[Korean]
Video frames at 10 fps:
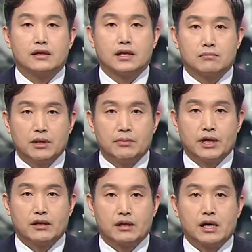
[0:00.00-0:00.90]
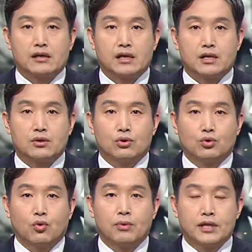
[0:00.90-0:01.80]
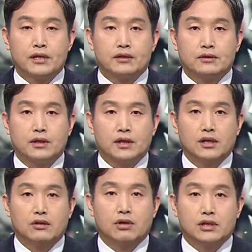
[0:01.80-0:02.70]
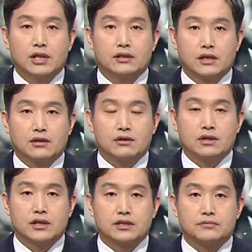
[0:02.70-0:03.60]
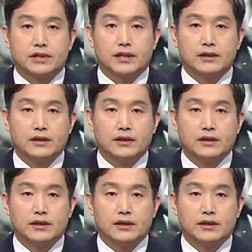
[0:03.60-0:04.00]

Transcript: 간밤에 라카로 도배되는 황당한 테러를 당했습니다.